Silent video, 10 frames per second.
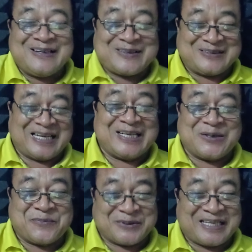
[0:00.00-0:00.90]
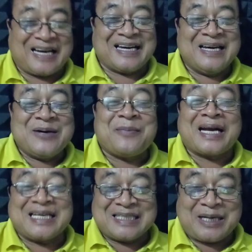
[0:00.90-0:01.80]
Kok jadi rebutan?
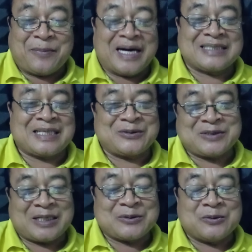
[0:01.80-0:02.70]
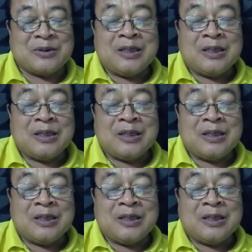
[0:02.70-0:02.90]
Mari kita bahas satu-satu.